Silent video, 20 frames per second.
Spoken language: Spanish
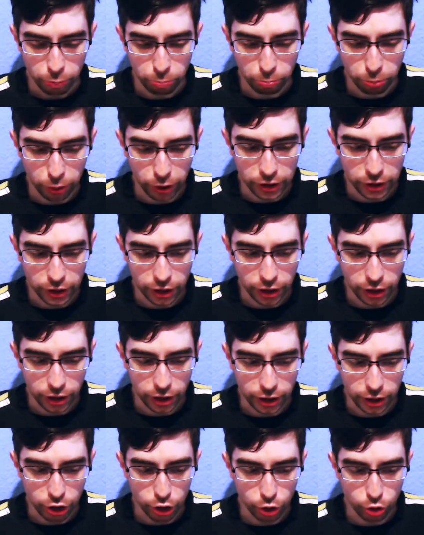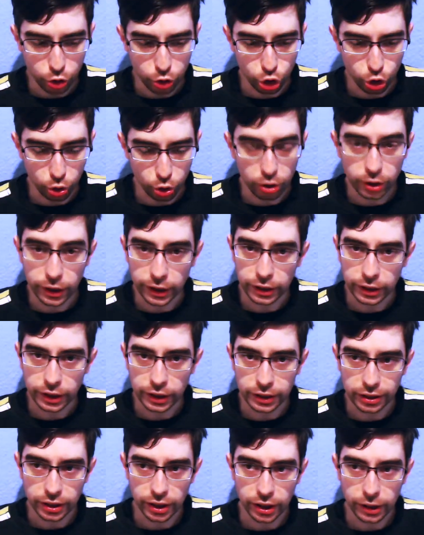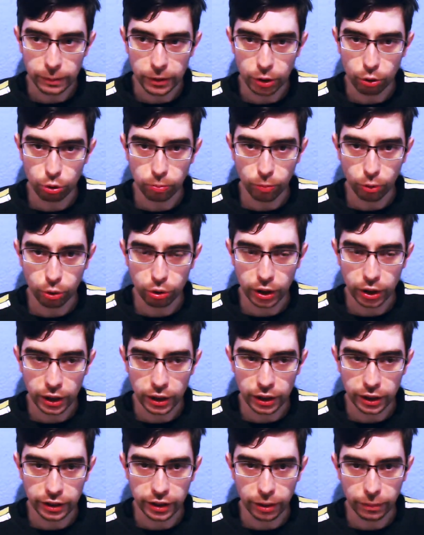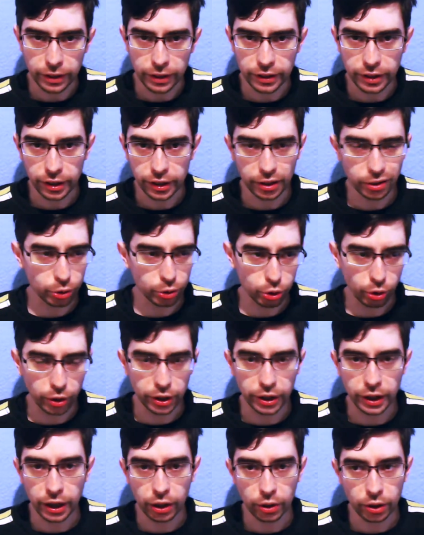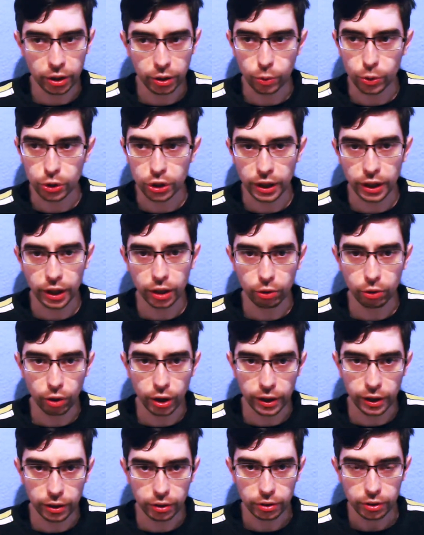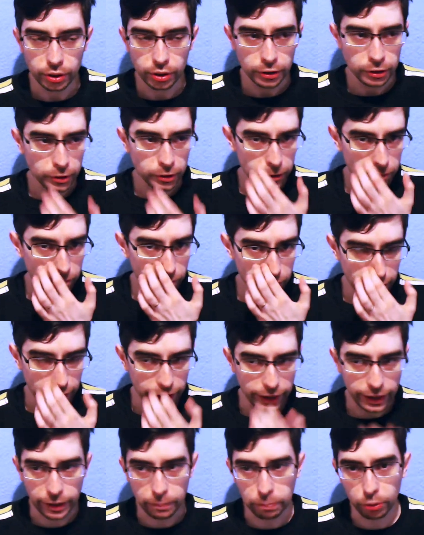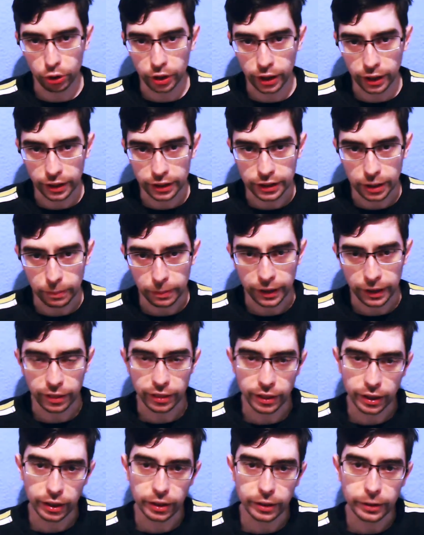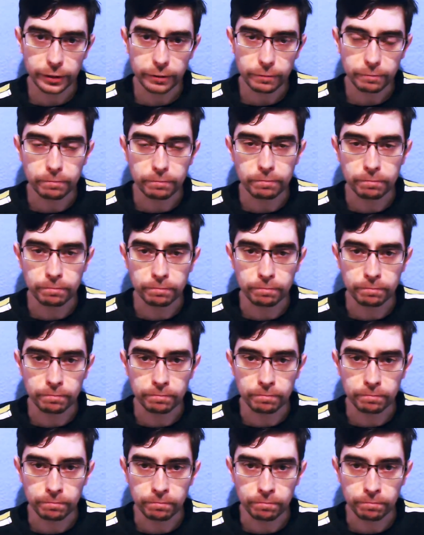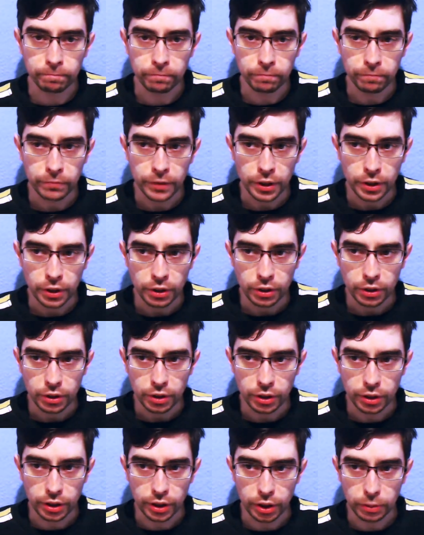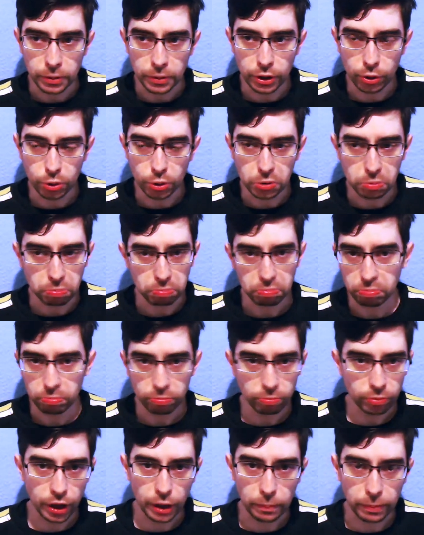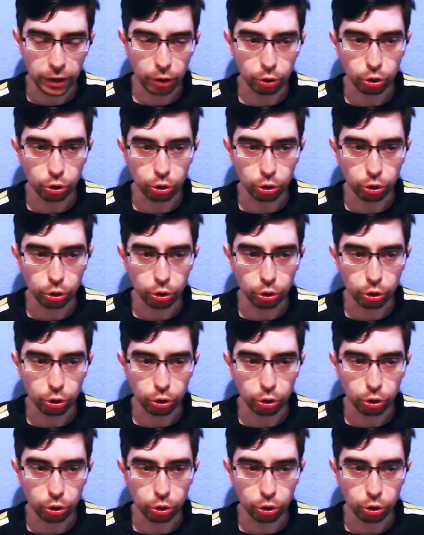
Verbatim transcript: pues que son lentas, que el virus muta lentamente, incluso he llegado a escuchar o leer que podría desaparecer mm, el virus, que para